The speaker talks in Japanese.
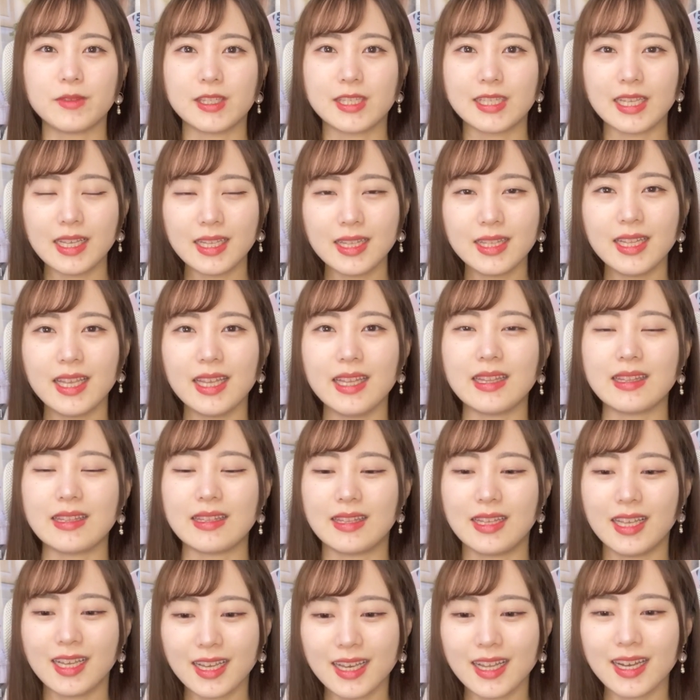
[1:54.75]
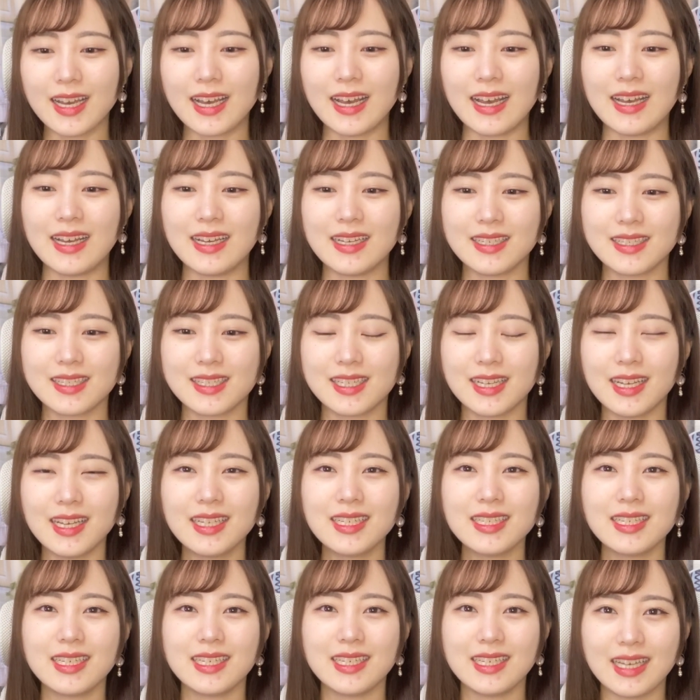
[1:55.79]
残念ながら
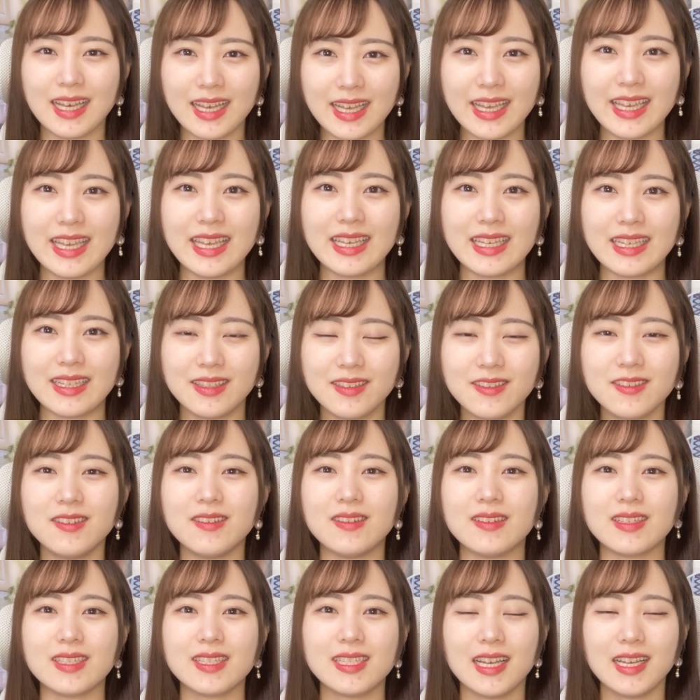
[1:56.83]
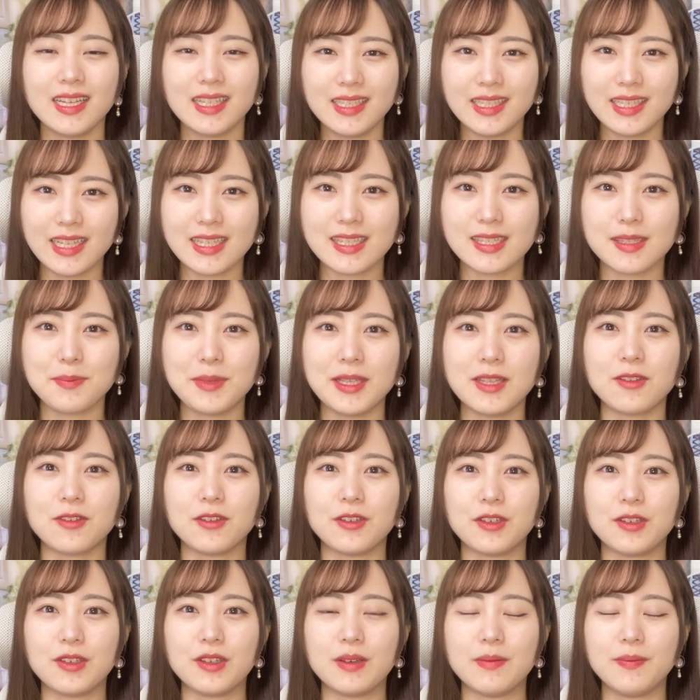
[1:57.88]
3階の3列目と
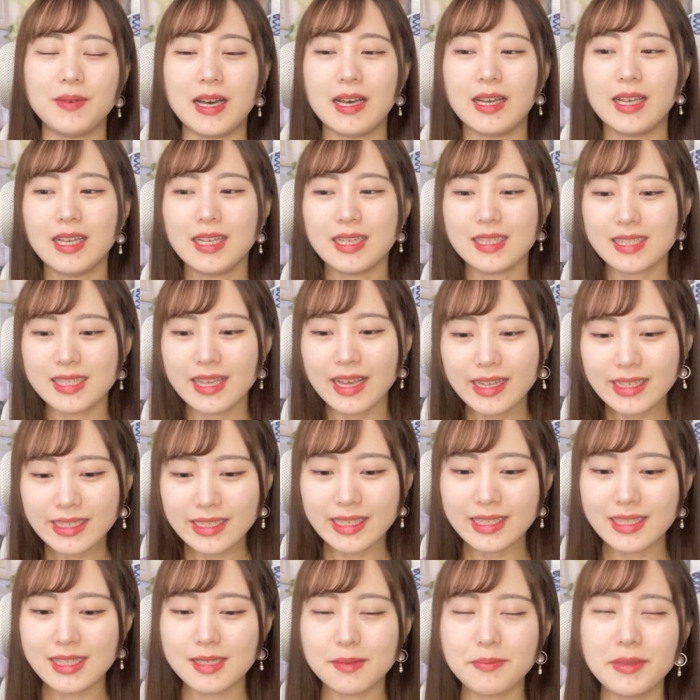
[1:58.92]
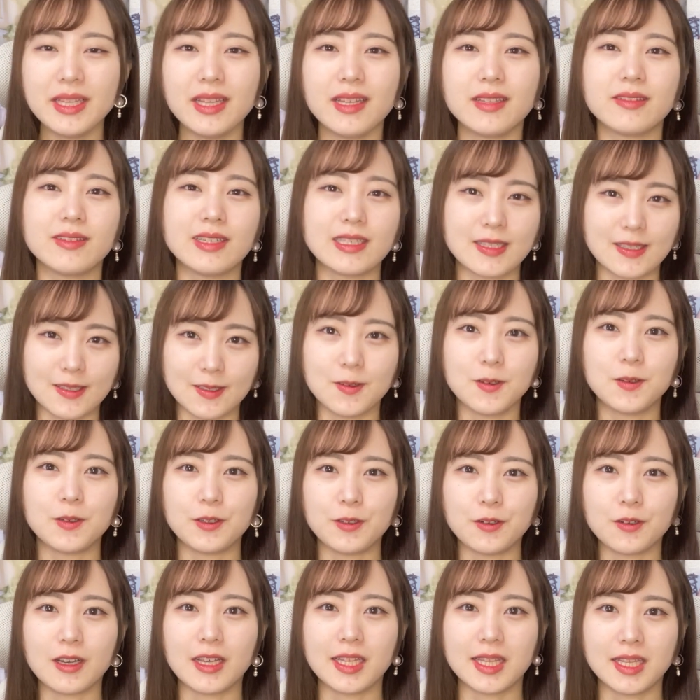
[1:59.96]
いう、まあ、3列目なのはすごく
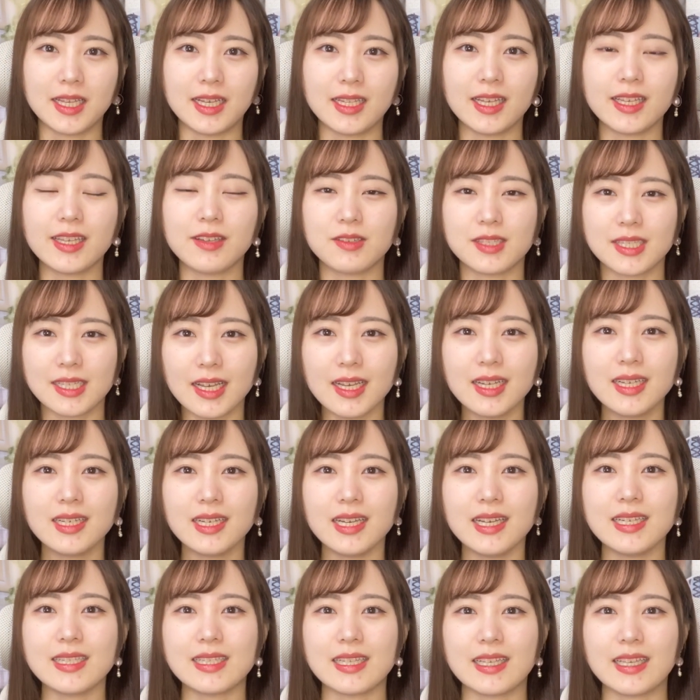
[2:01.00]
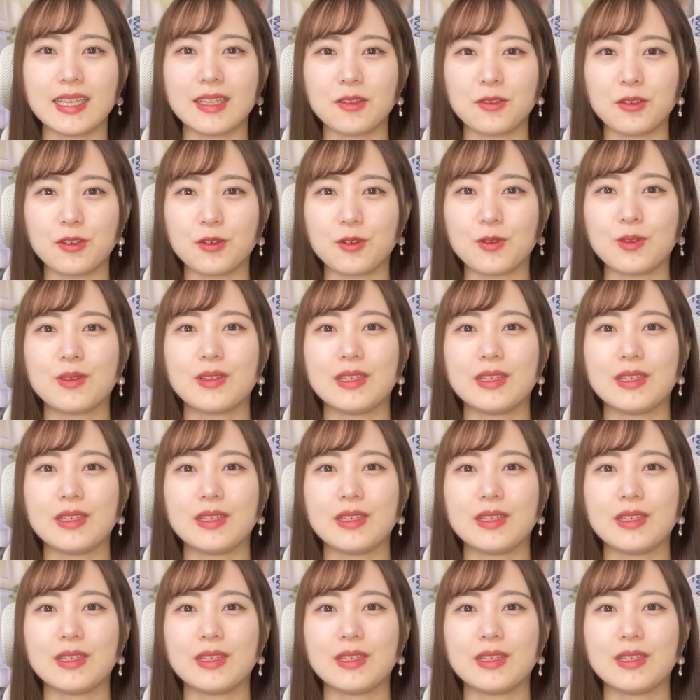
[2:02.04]
良かった。だけど3階席というこ